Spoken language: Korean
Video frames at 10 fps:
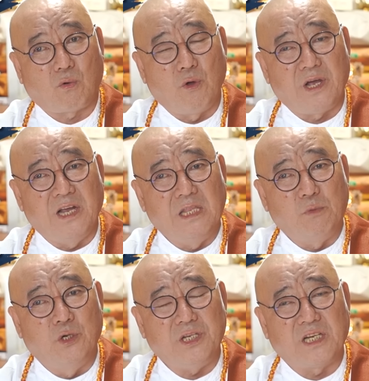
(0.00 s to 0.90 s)
고의가 있는
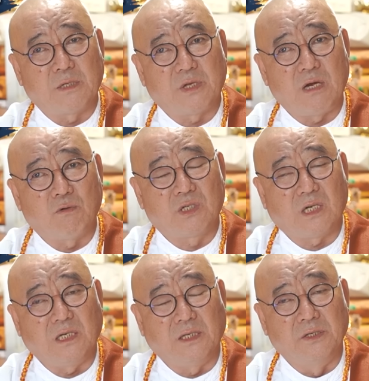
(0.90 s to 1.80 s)
뭐 흐르지 않으면 결국
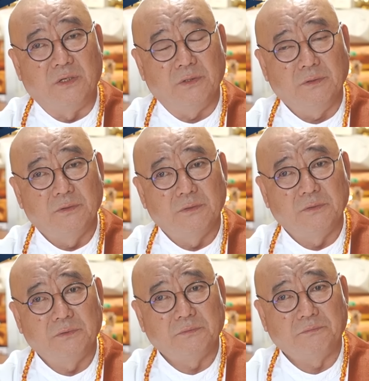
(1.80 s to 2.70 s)
썼거든요.
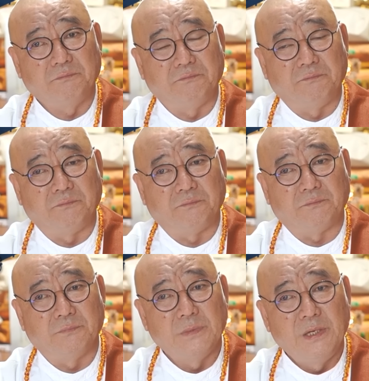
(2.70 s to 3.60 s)
맞습니다. 음.